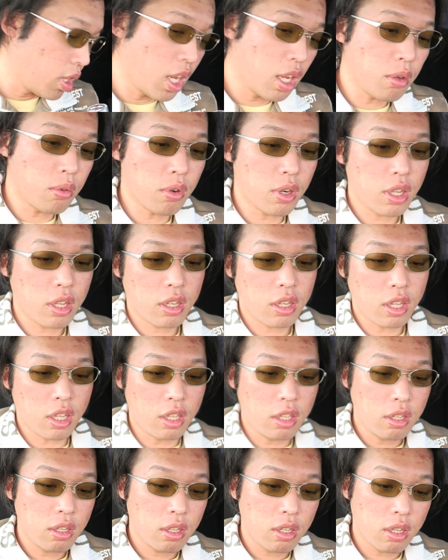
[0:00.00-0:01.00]
ないこれ
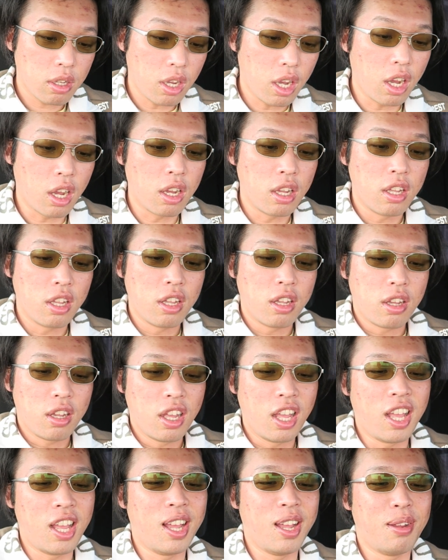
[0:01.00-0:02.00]
あ
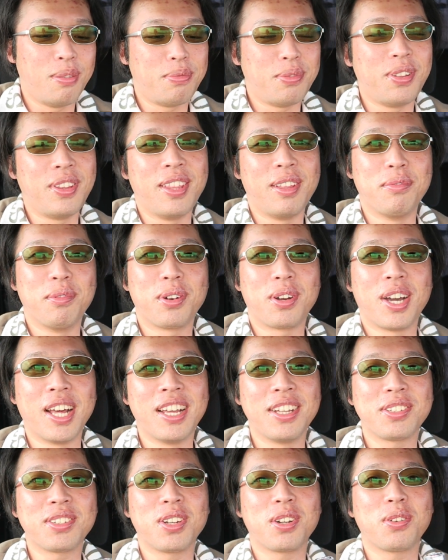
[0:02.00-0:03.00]
ねもう
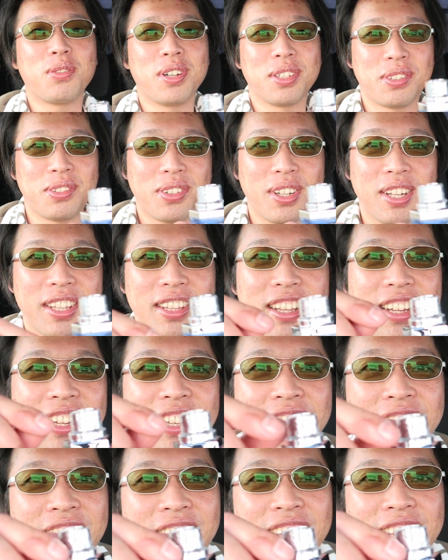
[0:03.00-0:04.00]
会社がこうあったわ
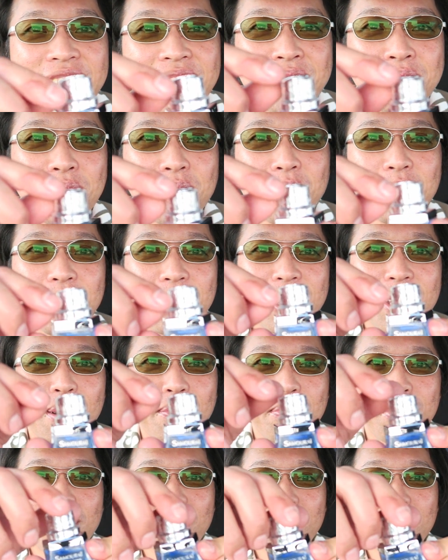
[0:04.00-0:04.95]
こういうキャッ